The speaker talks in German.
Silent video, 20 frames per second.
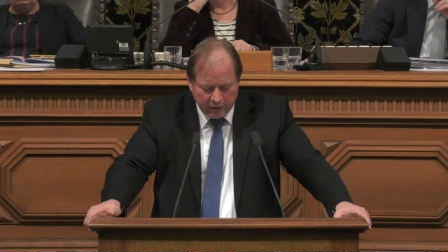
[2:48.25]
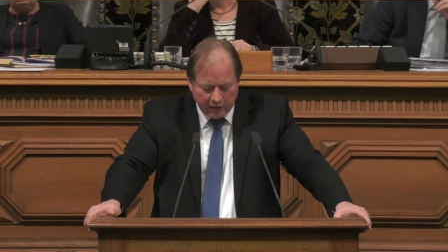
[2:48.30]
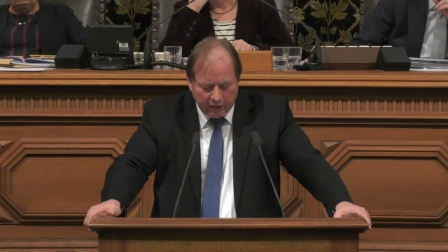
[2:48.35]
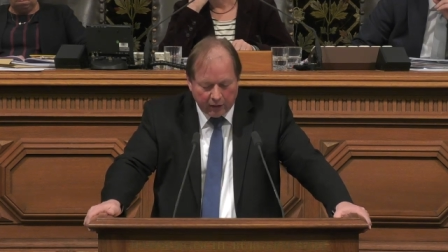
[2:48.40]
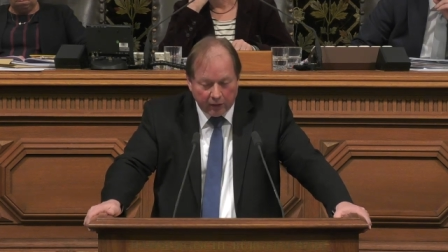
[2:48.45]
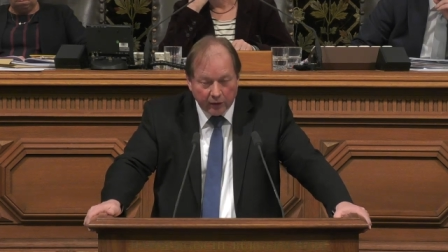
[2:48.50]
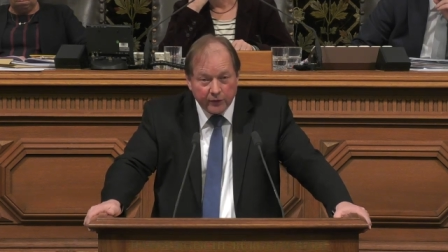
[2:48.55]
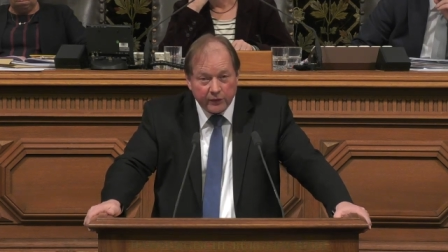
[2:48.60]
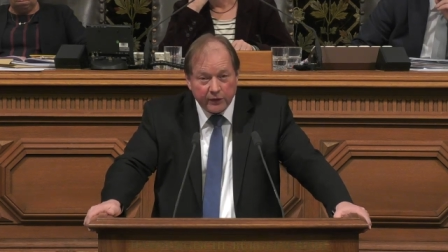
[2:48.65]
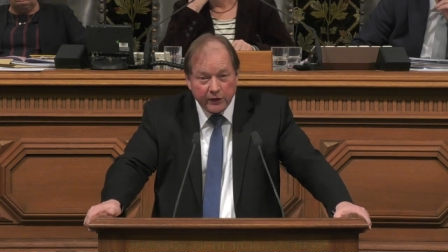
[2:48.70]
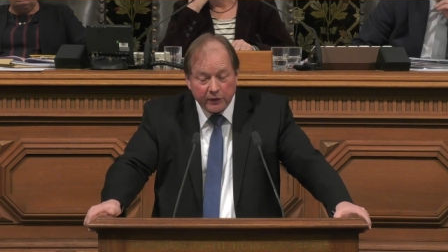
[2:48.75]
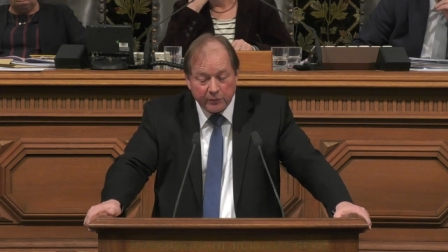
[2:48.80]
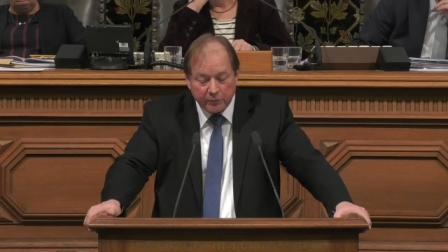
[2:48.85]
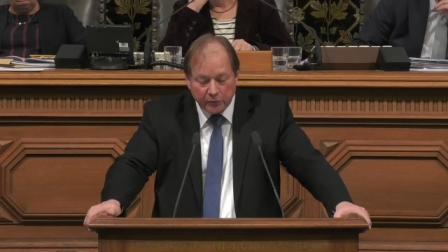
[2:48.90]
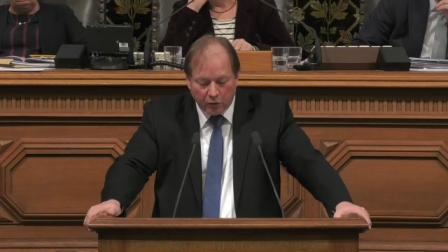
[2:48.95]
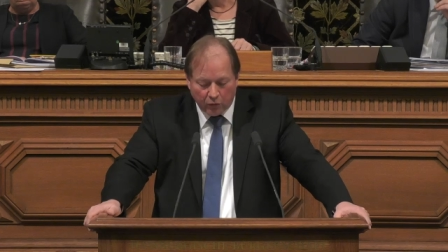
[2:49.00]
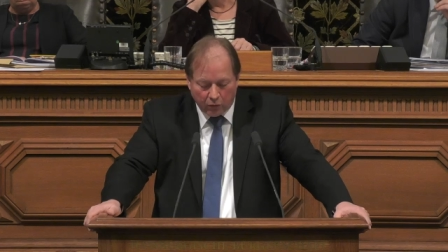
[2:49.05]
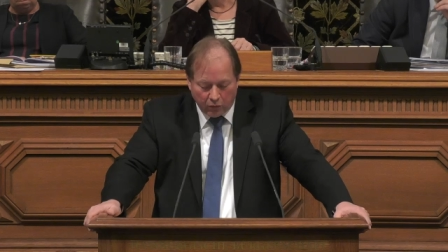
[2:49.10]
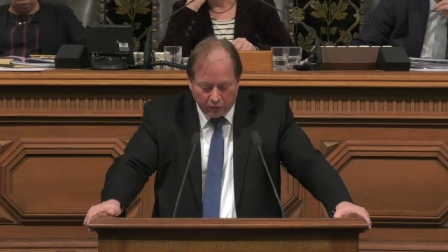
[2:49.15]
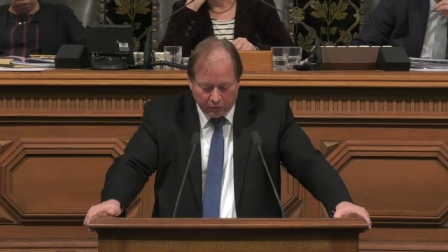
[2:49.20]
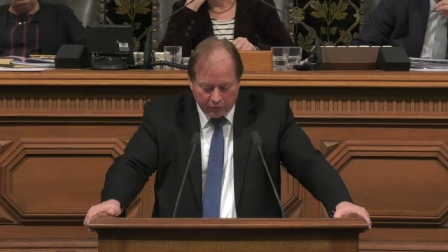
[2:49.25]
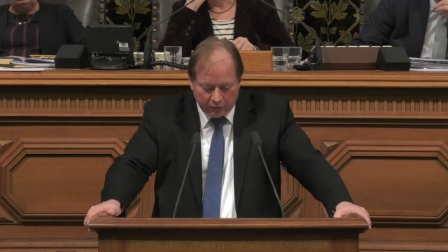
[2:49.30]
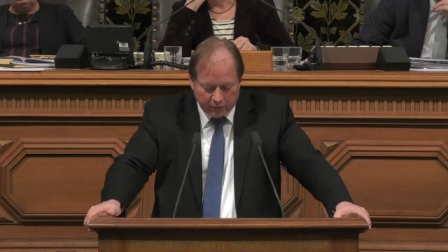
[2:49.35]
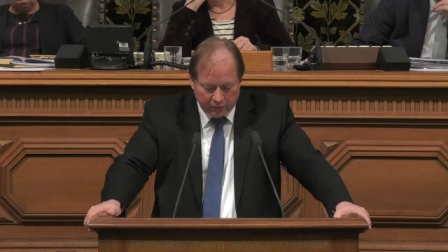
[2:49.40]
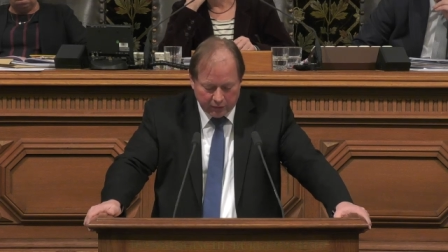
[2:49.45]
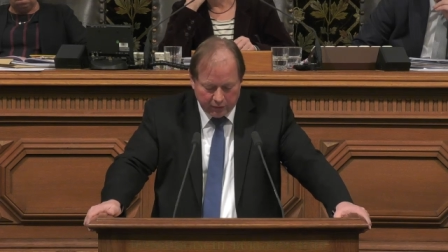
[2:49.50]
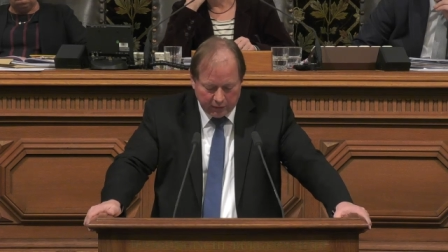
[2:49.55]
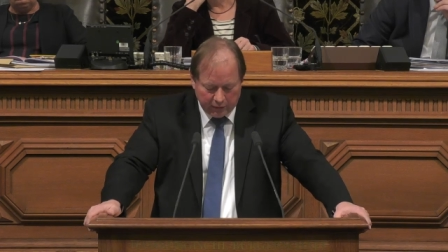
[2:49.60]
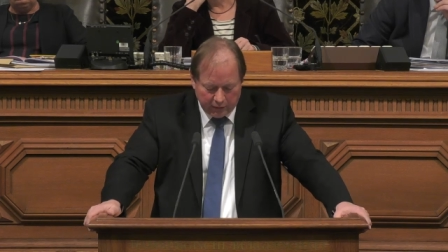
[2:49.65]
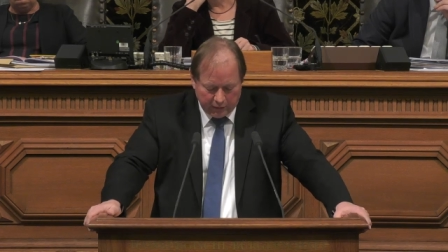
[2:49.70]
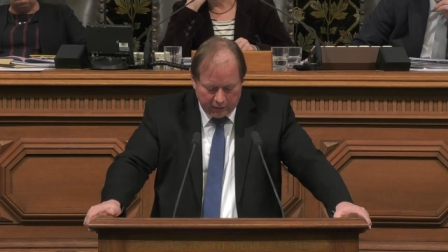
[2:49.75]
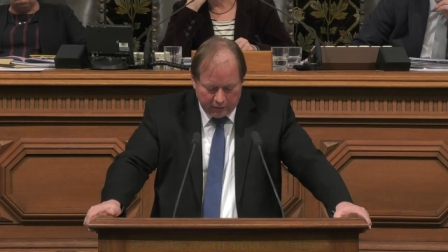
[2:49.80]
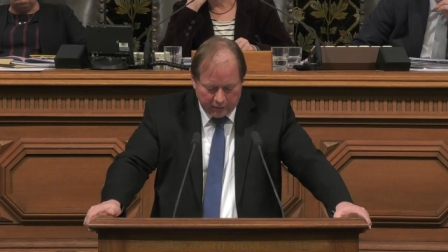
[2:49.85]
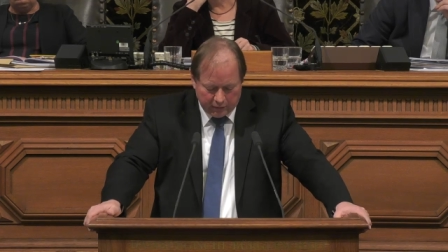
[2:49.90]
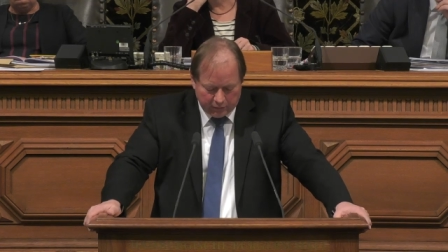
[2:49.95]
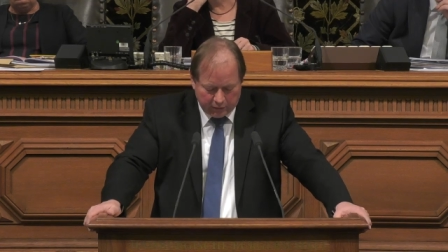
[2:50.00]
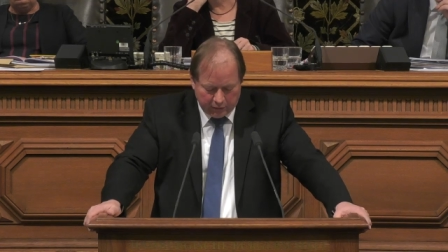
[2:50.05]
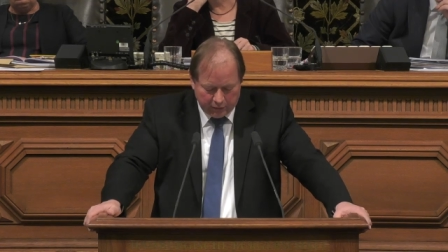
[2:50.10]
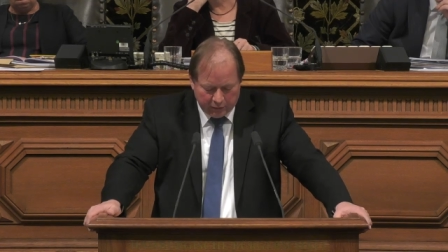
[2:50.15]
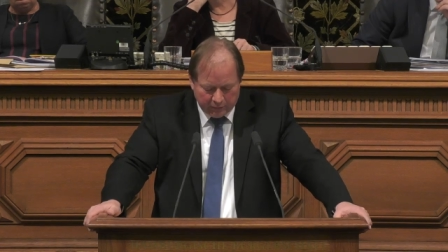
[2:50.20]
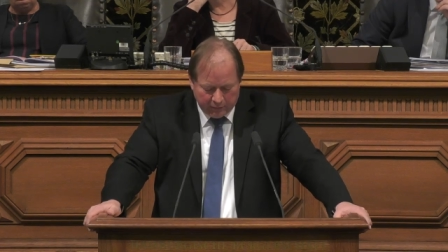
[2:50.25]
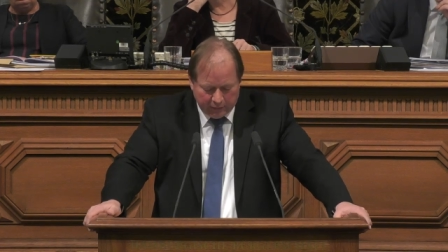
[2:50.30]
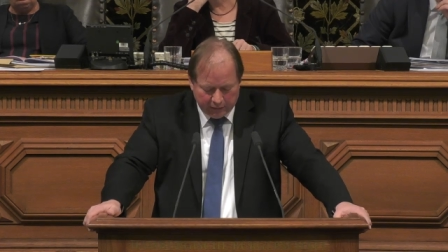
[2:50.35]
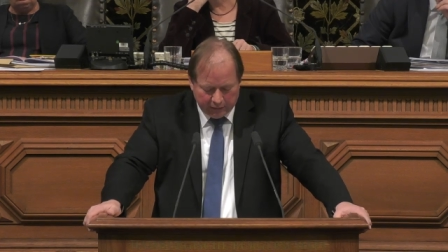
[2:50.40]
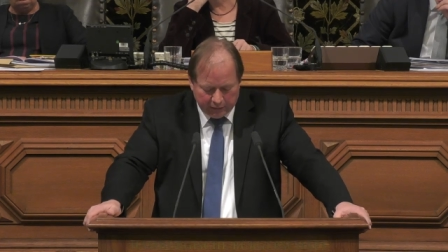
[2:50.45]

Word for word: Aus diesem Grund sollte man